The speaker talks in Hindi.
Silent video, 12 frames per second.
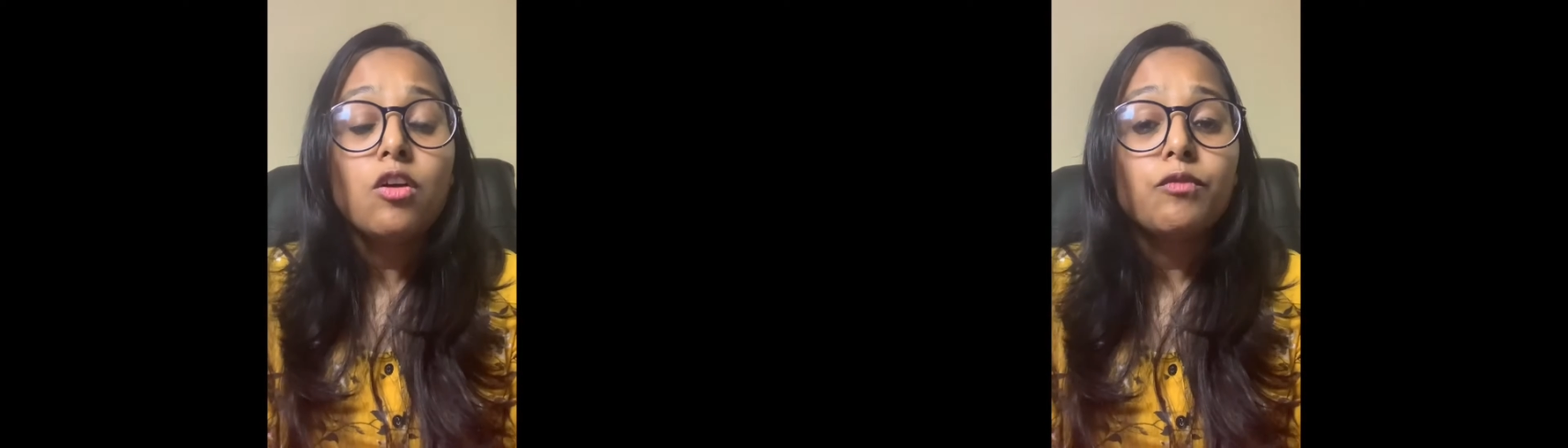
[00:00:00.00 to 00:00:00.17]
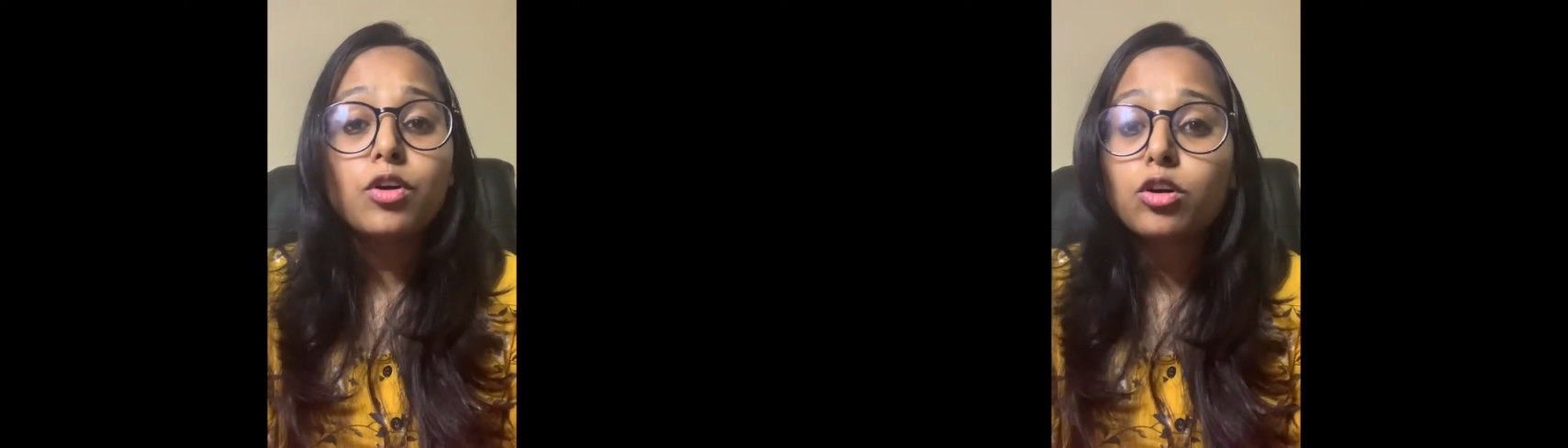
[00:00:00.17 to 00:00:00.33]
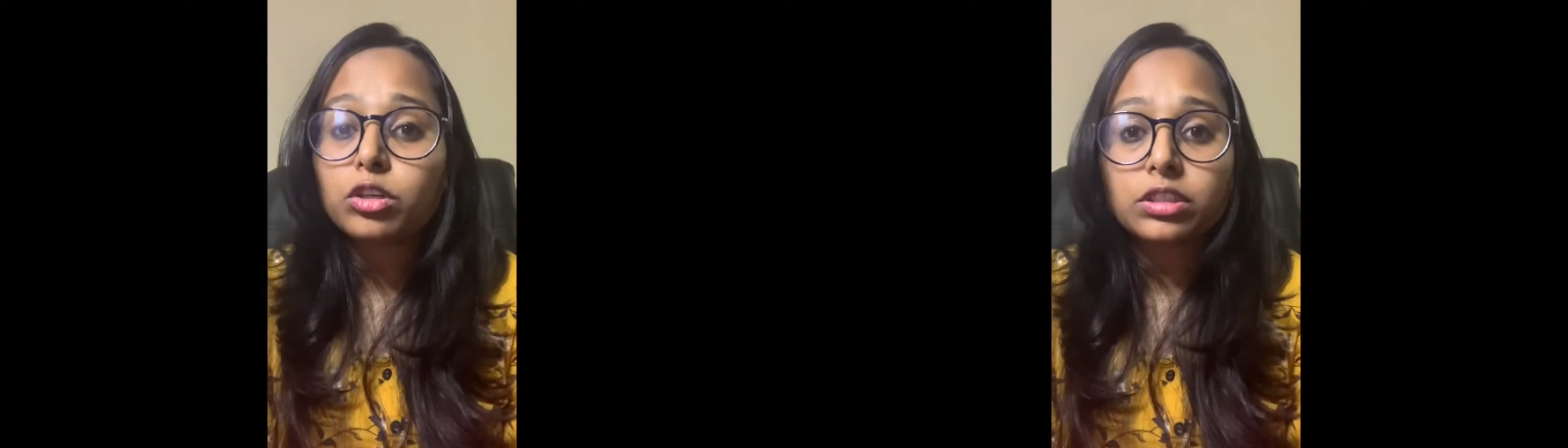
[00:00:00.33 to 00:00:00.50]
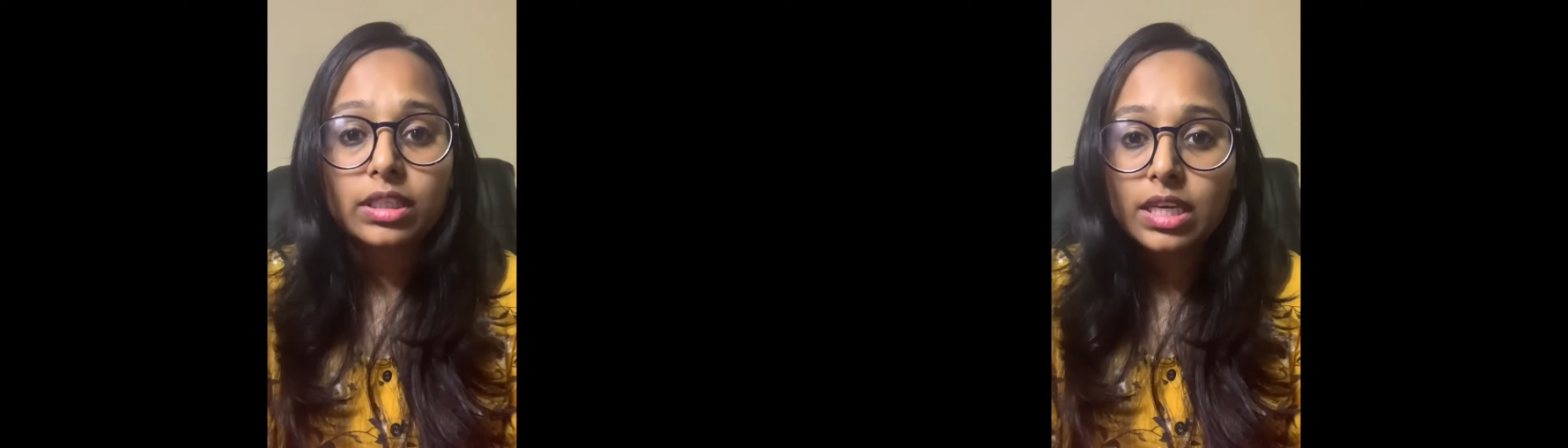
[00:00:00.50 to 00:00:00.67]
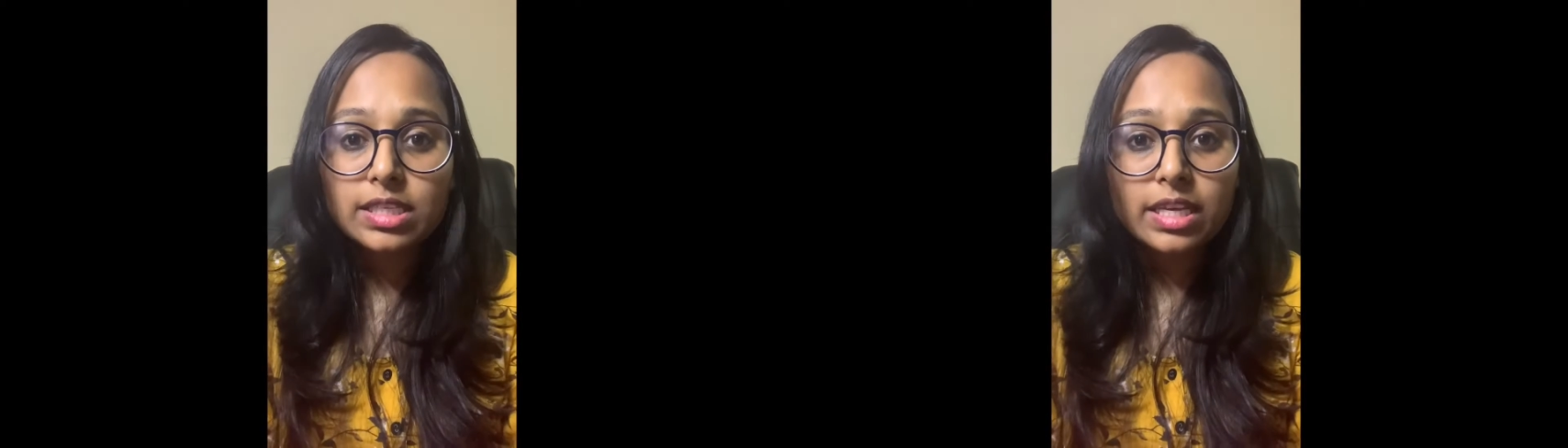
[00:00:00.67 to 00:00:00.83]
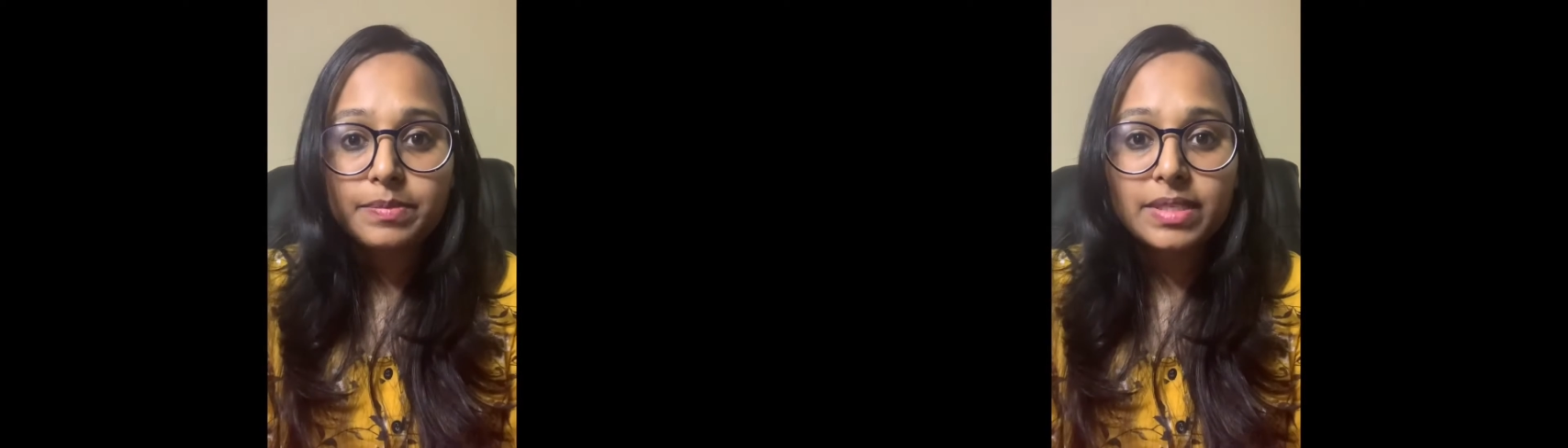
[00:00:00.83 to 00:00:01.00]
वो खुद की
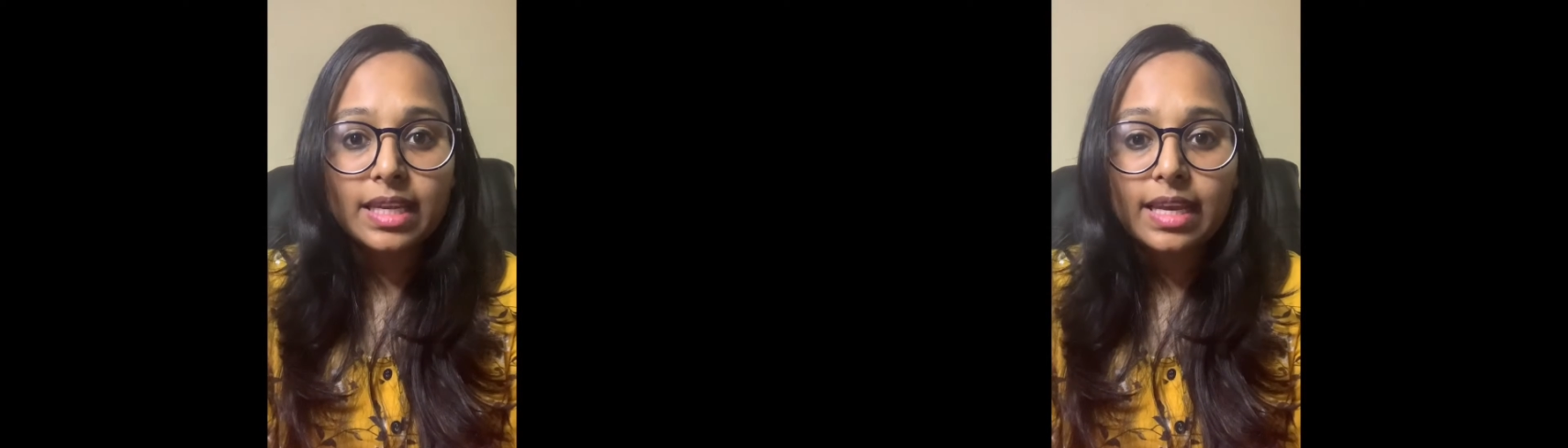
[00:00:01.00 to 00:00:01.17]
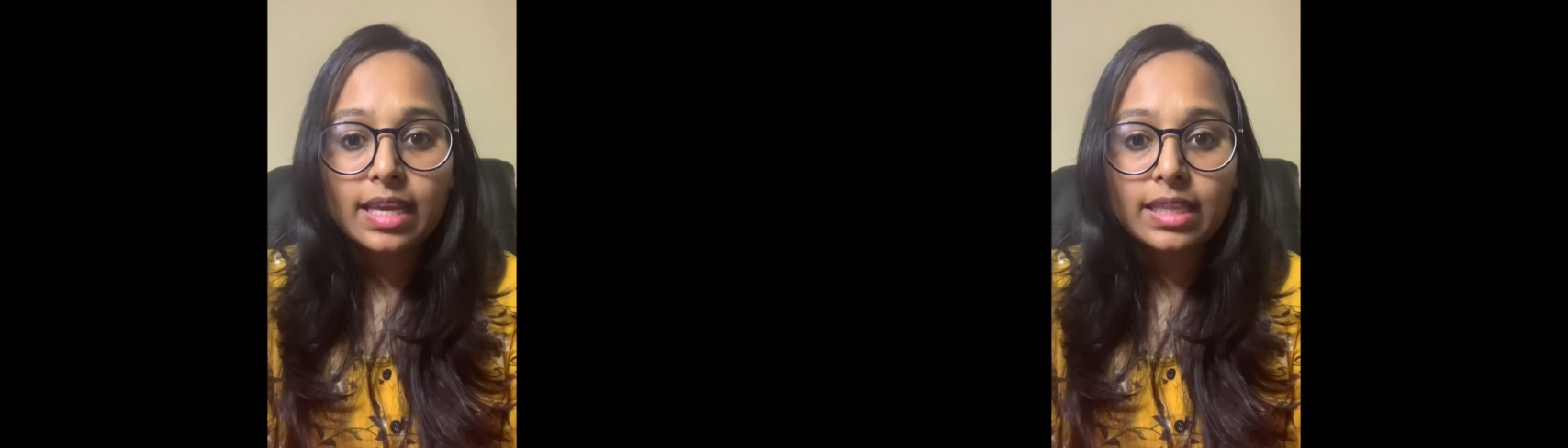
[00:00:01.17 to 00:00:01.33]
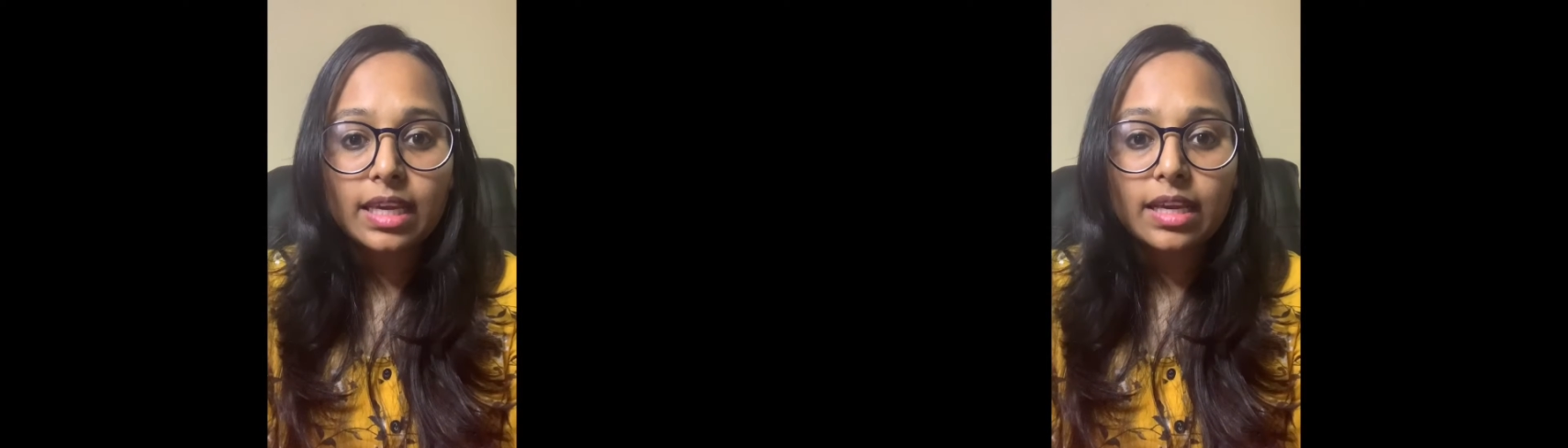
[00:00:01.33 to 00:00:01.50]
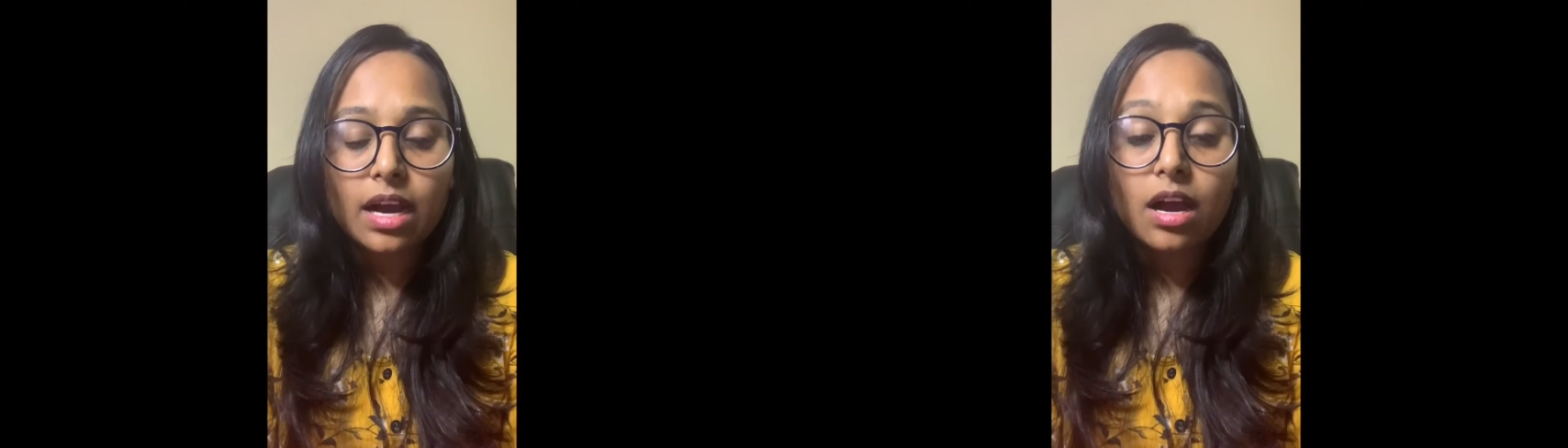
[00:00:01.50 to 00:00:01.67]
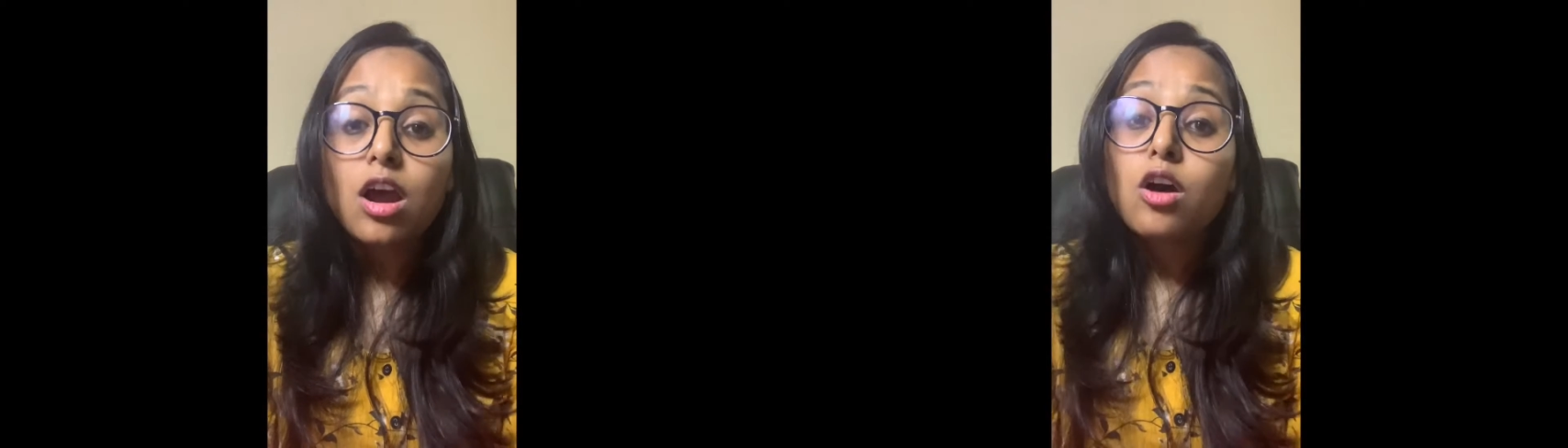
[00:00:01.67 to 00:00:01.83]
जेब से नहीं देगा